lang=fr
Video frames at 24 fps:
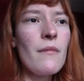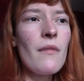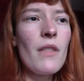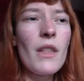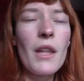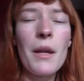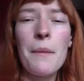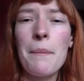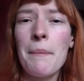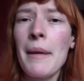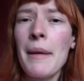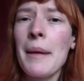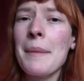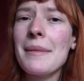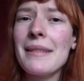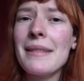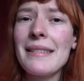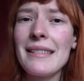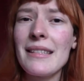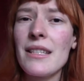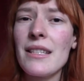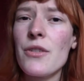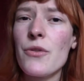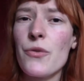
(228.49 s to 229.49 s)
même
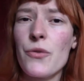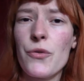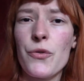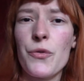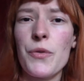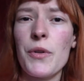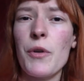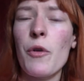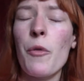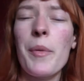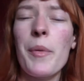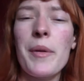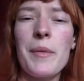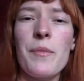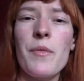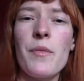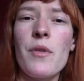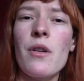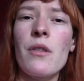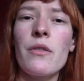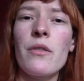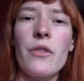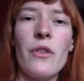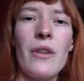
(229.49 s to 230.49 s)
si je suis
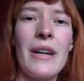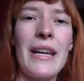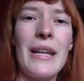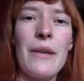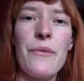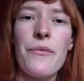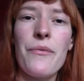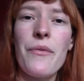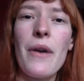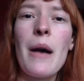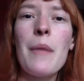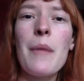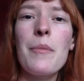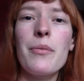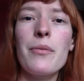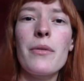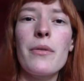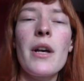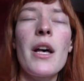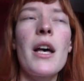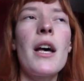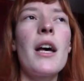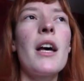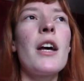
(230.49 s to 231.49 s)
complètement dans les vapes,
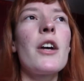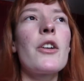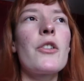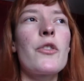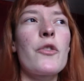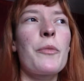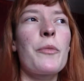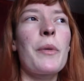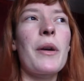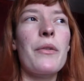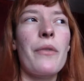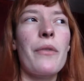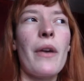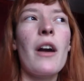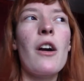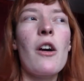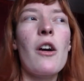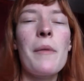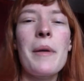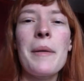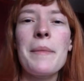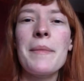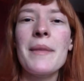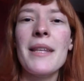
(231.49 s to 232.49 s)
je préfère
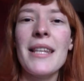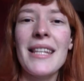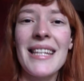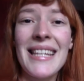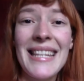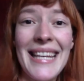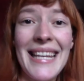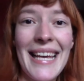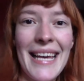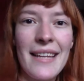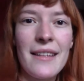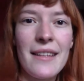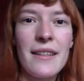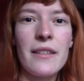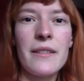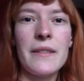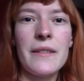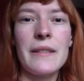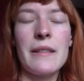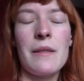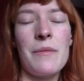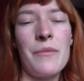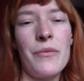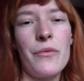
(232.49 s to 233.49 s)
quand même y
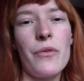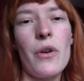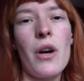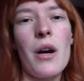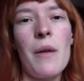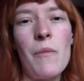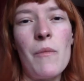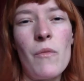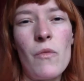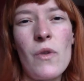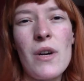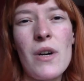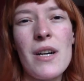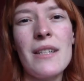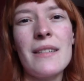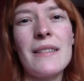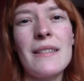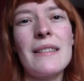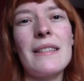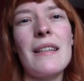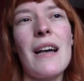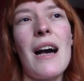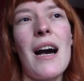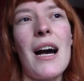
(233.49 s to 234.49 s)
être, ça me fera moins
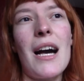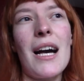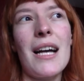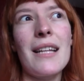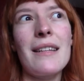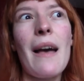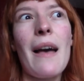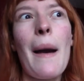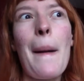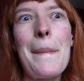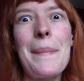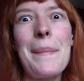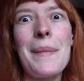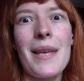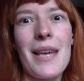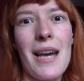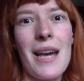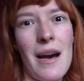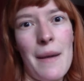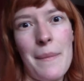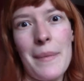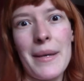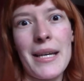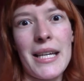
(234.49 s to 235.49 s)
à rattraper
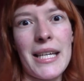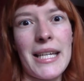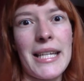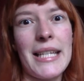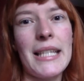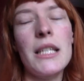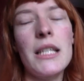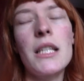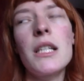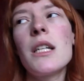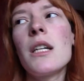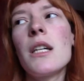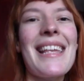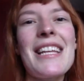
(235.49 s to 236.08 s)
après.